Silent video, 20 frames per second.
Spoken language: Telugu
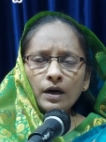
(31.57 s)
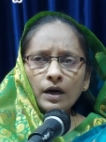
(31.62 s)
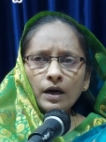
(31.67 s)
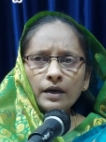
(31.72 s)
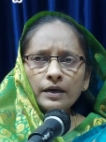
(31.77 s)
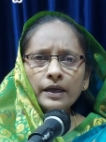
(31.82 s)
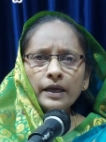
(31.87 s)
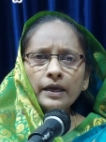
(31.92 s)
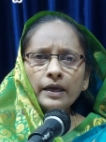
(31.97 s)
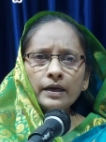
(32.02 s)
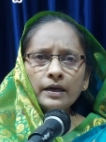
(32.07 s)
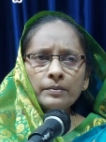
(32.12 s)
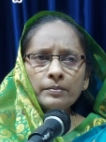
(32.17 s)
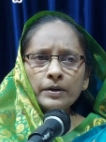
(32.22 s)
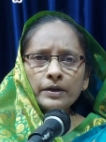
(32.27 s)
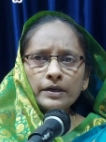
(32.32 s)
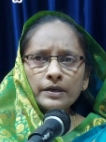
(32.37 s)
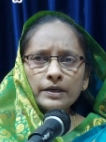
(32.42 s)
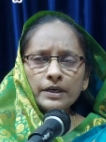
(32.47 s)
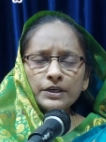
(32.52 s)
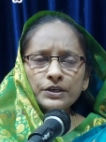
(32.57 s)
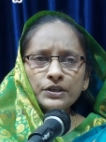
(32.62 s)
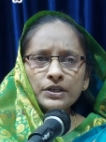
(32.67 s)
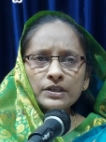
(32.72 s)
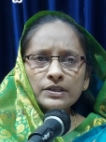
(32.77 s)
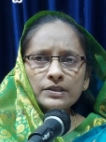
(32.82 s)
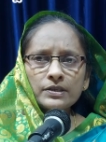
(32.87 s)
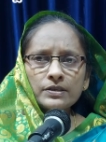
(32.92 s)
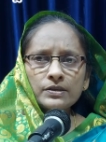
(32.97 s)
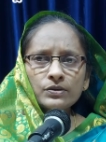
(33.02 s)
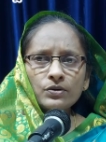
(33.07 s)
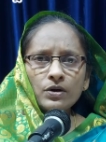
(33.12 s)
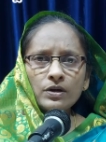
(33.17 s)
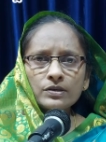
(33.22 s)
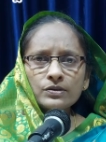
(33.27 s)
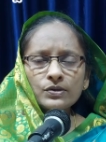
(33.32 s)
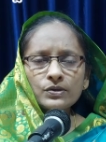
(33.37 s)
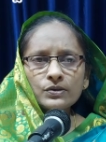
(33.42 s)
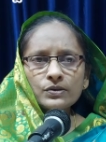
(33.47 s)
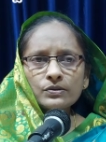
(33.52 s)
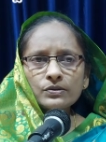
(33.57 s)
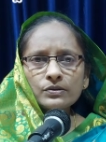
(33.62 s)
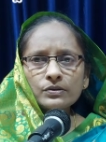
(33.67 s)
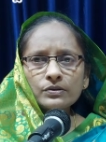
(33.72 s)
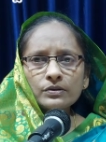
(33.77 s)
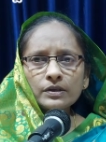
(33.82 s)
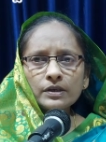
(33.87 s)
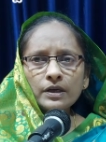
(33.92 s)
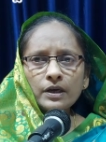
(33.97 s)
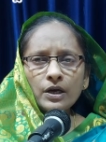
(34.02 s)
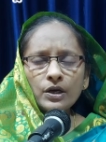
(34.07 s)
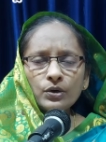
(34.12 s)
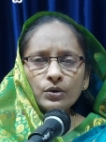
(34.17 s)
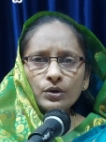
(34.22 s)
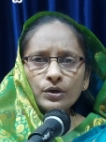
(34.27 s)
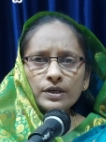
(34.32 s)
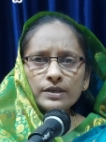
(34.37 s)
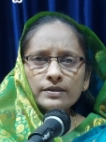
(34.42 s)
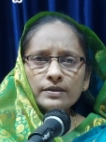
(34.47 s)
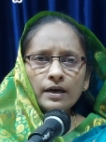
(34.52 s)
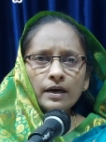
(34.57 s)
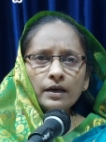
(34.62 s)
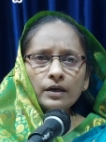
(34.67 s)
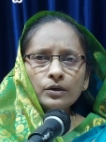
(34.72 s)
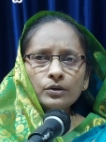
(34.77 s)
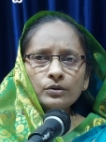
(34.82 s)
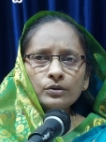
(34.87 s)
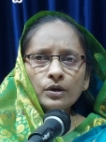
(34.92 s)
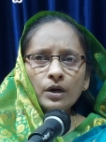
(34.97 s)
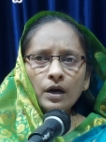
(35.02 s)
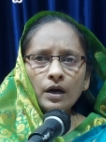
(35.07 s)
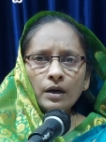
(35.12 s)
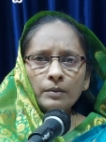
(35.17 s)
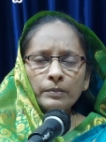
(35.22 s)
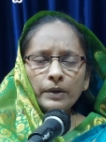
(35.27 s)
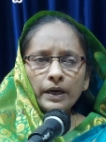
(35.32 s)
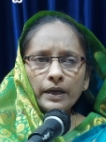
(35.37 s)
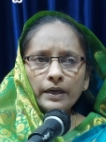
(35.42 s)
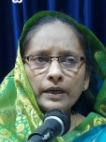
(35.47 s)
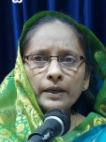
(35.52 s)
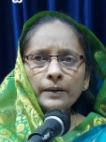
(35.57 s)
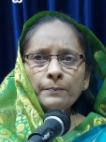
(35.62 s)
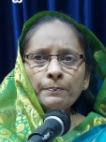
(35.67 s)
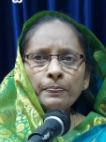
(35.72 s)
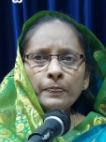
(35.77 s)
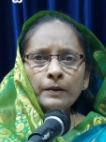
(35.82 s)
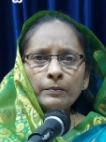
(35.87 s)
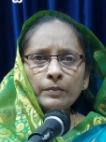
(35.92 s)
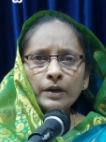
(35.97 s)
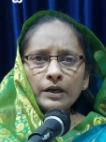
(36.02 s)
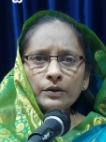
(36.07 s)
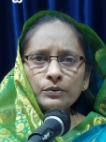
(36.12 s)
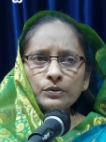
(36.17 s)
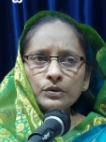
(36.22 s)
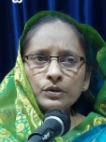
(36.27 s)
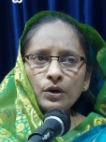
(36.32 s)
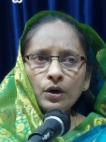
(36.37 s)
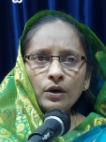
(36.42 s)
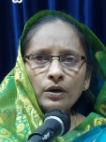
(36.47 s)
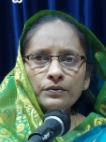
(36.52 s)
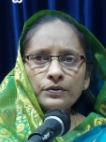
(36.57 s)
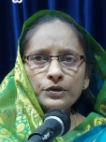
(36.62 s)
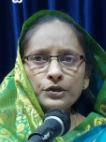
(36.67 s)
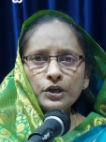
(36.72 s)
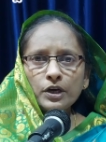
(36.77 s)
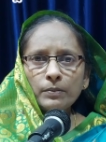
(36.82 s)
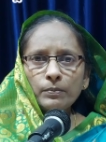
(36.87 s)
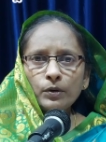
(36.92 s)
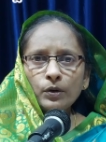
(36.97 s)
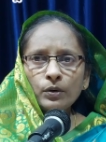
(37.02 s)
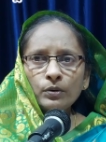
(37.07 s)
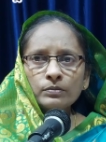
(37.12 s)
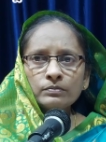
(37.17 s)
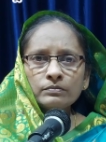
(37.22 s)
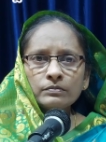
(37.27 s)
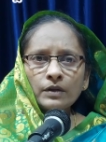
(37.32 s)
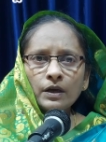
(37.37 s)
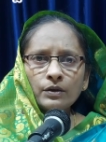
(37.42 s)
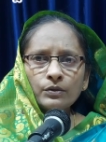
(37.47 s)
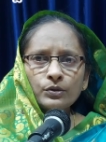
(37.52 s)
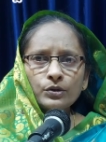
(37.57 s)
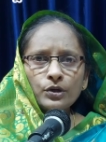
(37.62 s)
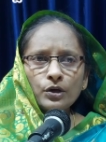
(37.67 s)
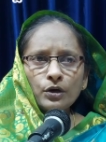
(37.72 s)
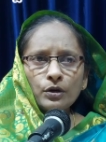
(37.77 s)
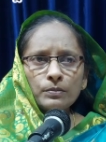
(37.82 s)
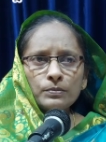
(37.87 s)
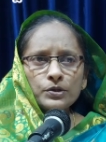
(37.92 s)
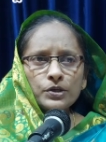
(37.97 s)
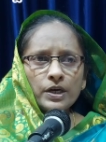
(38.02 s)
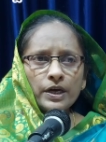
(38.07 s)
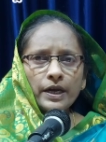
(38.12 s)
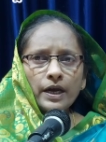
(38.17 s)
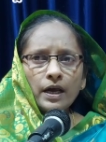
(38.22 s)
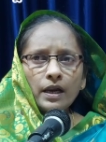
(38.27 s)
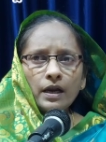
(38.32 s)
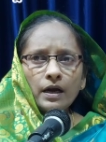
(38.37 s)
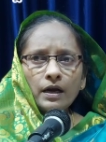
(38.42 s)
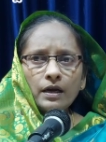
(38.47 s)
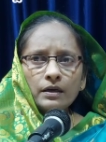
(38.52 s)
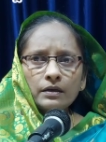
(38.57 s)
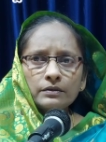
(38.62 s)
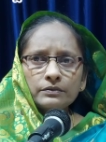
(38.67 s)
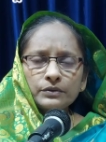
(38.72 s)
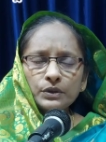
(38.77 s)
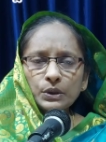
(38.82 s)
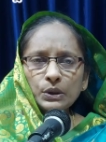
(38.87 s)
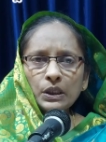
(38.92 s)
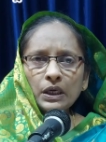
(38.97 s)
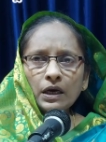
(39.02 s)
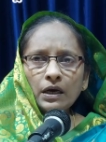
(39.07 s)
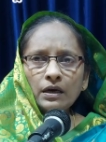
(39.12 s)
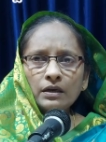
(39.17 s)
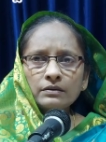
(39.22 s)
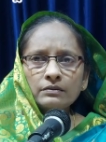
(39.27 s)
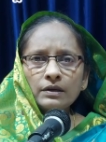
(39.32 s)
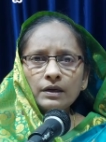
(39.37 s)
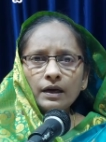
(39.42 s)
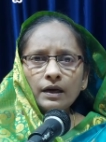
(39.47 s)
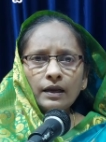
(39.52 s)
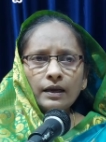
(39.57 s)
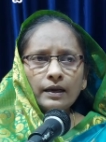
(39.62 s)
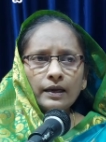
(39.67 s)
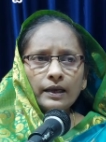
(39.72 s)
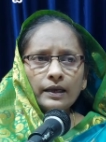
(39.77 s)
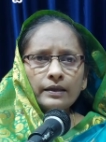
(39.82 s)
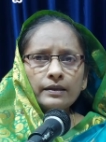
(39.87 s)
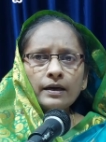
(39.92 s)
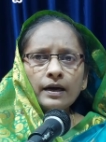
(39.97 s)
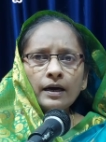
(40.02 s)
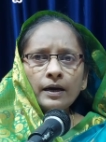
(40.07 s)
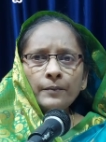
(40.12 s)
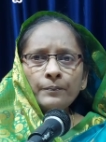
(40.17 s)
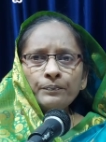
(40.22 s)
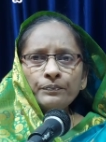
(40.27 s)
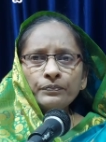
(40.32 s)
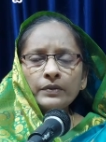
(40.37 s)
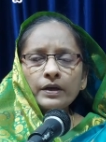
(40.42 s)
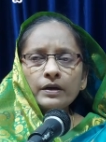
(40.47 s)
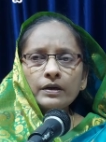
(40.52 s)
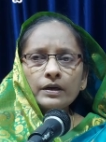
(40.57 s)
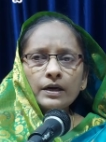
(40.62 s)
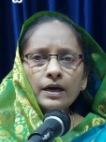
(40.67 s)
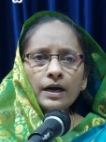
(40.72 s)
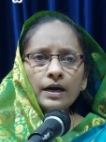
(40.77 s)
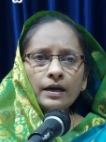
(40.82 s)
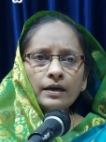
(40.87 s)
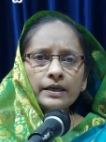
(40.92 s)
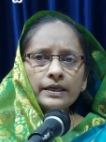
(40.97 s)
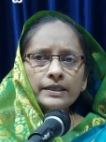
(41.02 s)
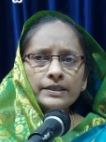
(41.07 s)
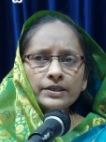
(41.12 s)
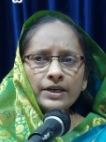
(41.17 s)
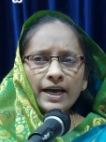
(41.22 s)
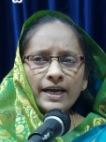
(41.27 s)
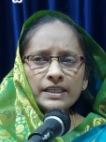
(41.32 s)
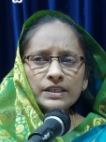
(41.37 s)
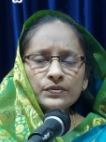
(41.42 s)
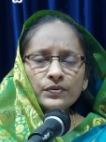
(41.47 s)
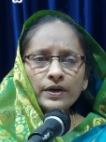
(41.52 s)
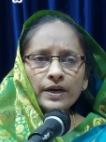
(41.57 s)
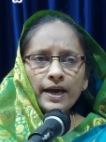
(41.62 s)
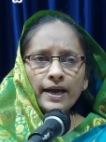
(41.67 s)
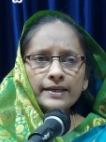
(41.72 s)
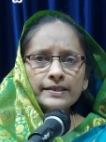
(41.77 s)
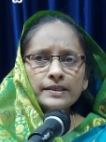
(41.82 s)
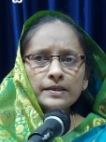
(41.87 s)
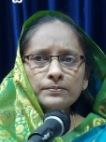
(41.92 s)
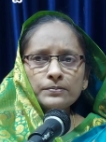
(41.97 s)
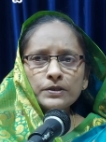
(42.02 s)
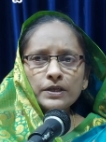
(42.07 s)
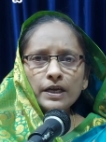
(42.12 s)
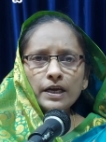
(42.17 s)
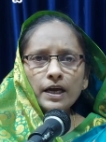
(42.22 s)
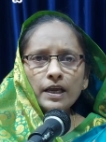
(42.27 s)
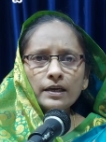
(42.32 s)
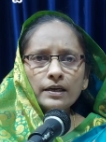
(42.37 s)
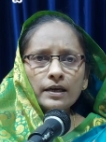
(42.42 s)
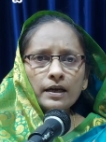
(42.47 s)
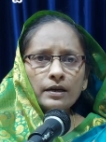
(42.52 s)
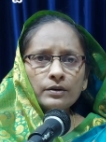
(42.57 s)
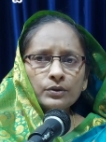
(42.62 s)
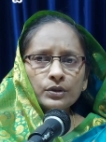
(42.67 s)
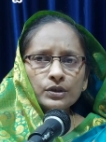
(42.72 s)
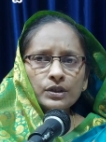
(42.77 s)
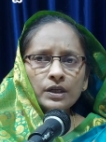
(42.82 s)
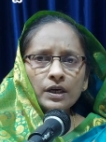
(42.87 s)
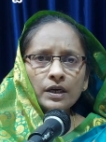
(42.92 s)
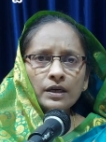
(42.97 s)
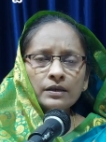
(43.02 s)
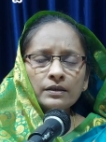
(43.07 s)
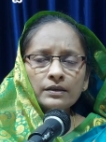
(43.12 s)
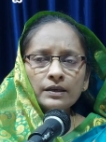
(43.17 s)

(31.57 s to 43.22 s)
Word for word: అనేకమైన డెసిషన్స్ తీసుకోవాల్సి వస్తుంటుంది కొన్నిసార్లు మరి మన ఉద్యోగ విషయంలో ఉద్యోగం చేయాలా వద్దా లేదా ఇంకా ఈ ట్రాన్స్ఫర్ యాక్సెప్ట్ చేయాలనా వద్దా